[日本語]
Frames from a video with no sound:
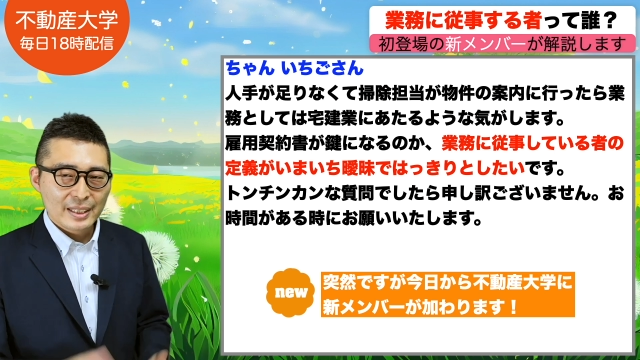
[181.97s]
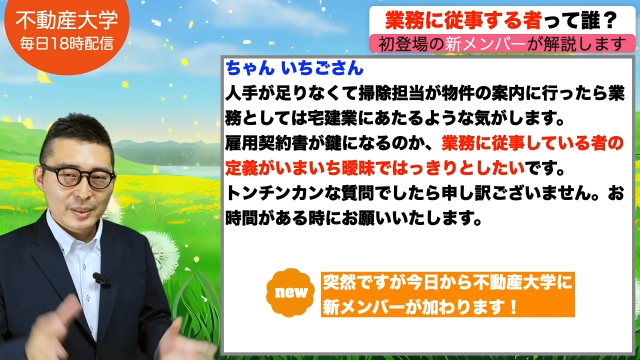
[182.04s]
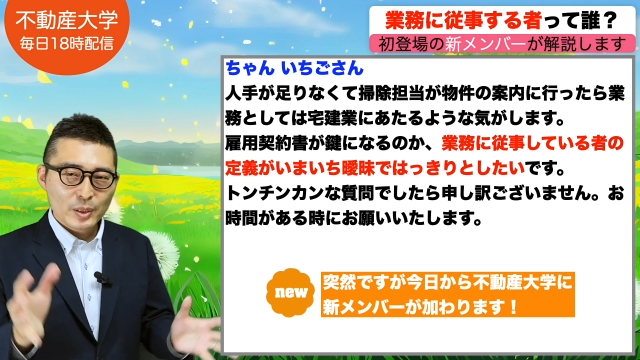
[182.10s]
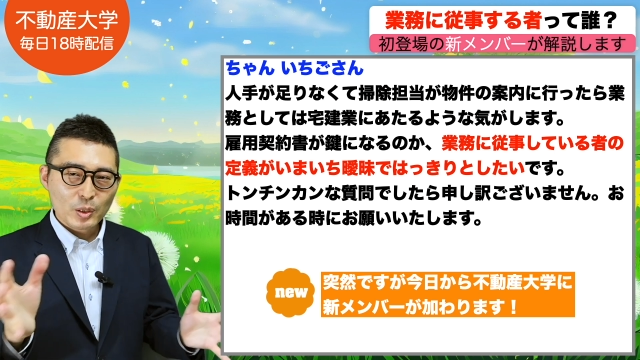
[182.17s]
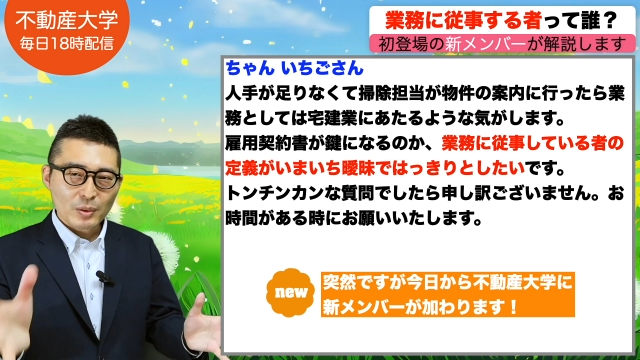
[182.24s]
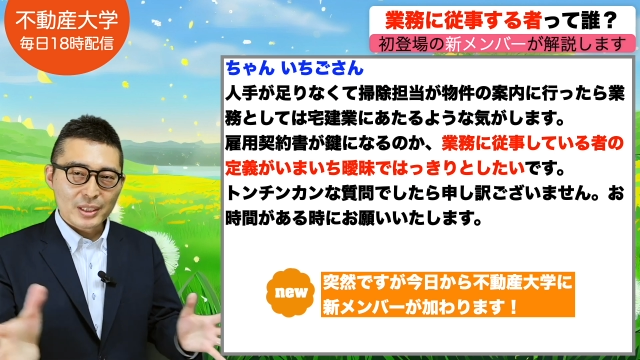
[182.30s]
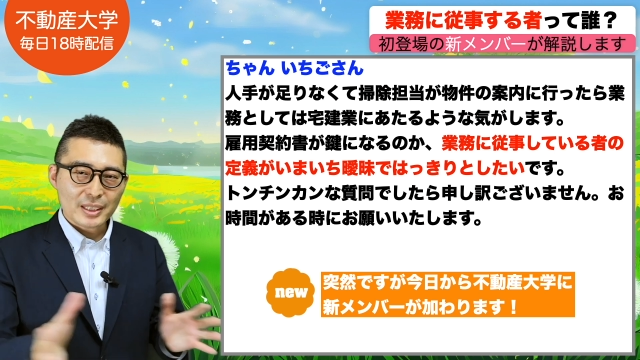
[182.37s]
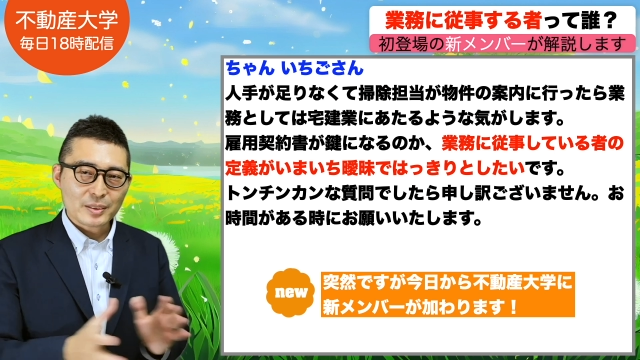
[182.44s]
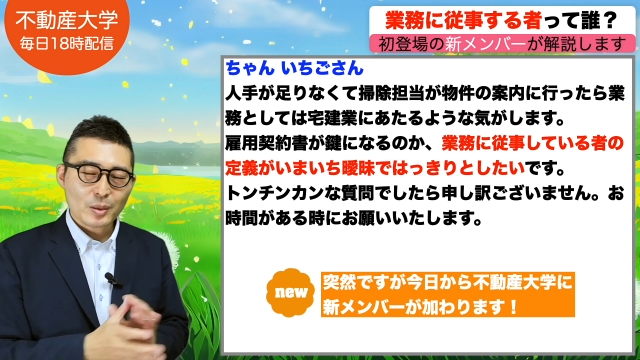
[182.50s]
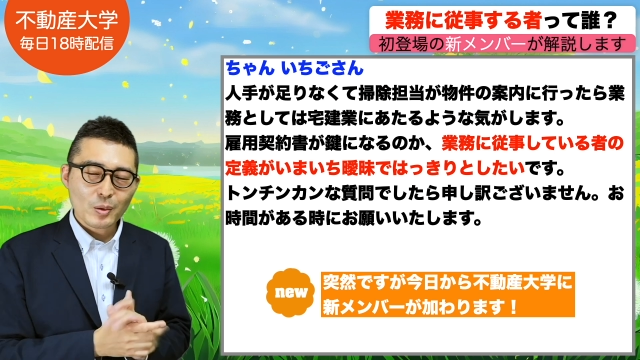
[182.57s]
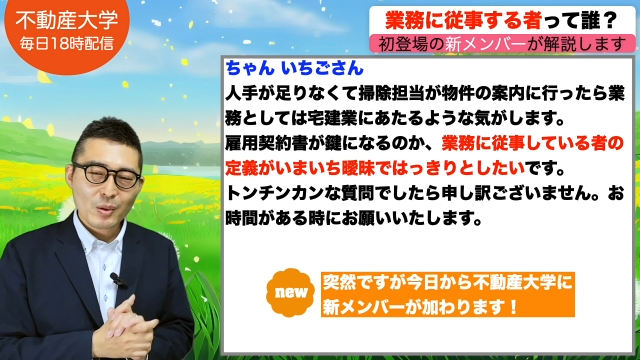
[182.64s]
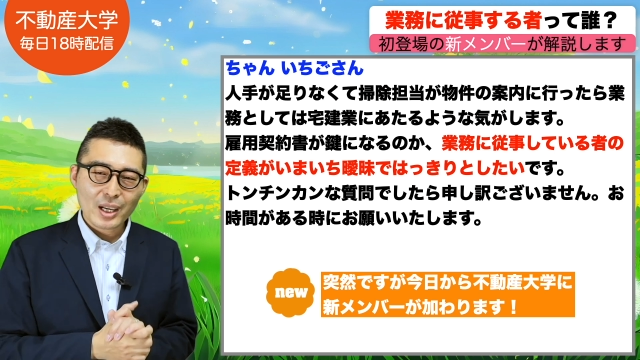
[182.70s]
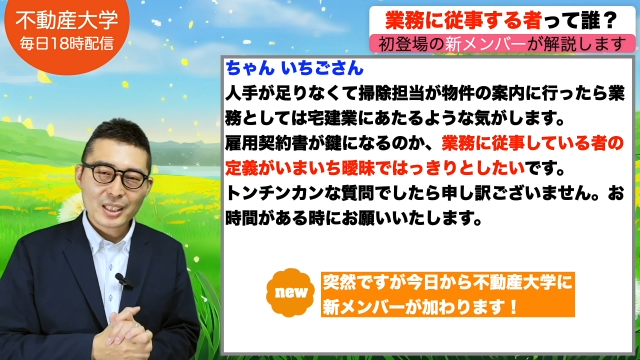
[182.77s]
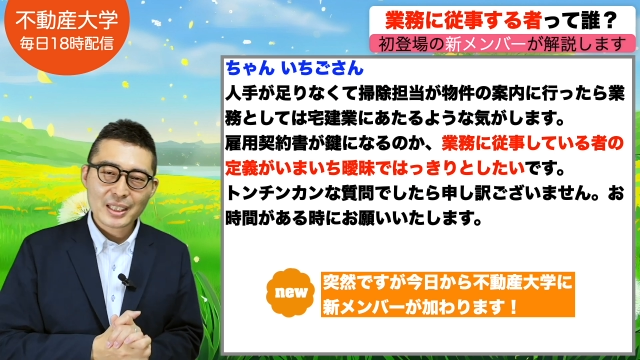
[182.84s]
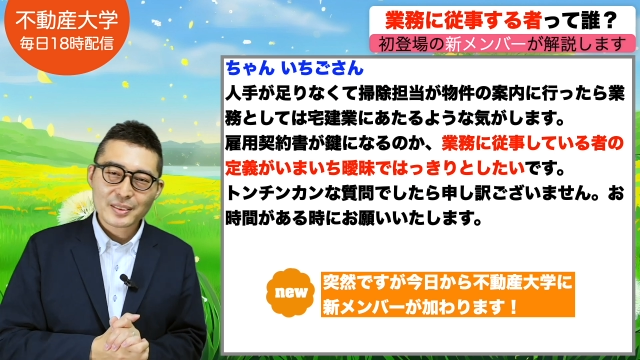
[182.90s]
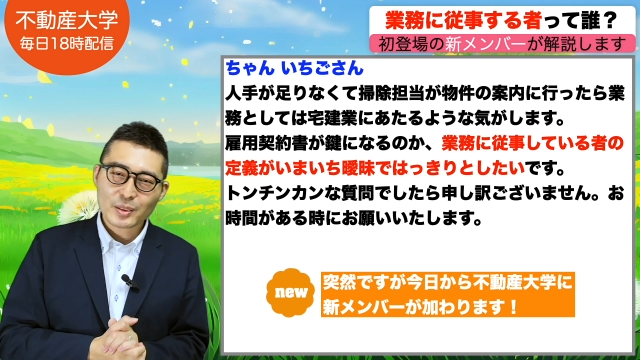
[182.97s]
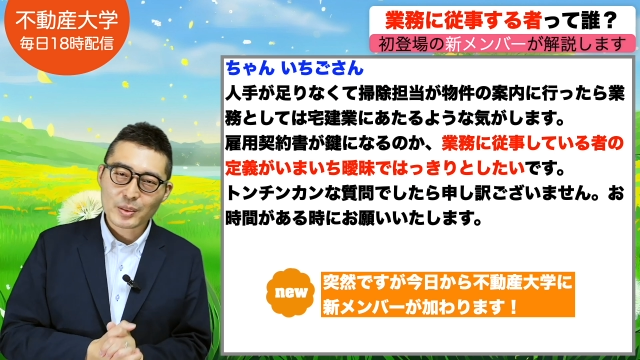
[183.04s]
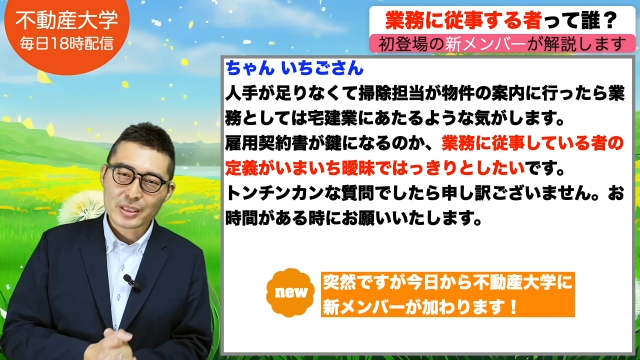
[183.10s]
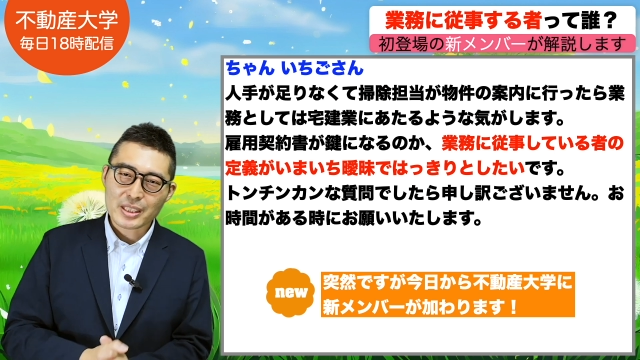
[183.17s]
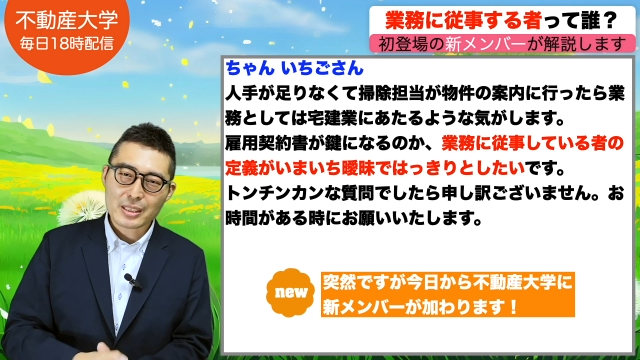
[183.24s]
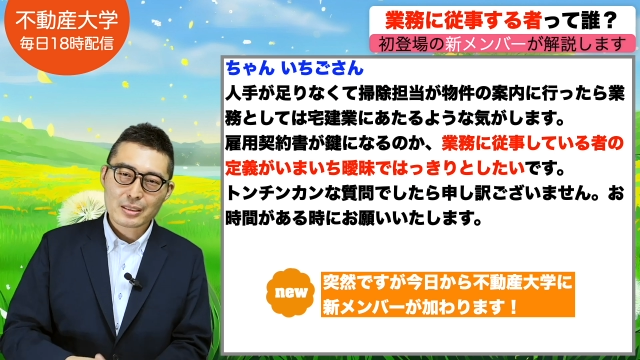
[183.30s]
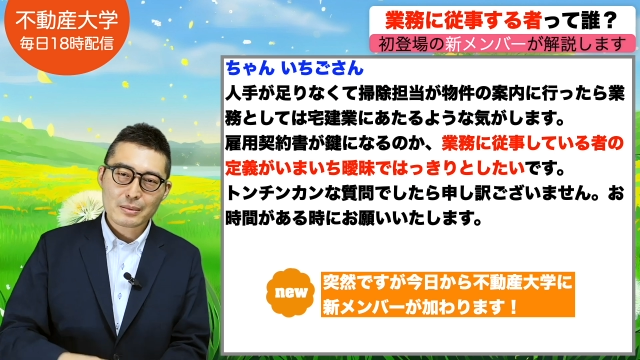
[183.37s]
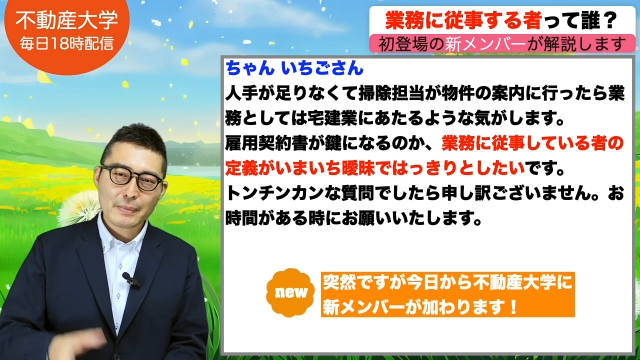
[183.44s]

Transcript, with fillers: 今日はですね、その方にちょっと説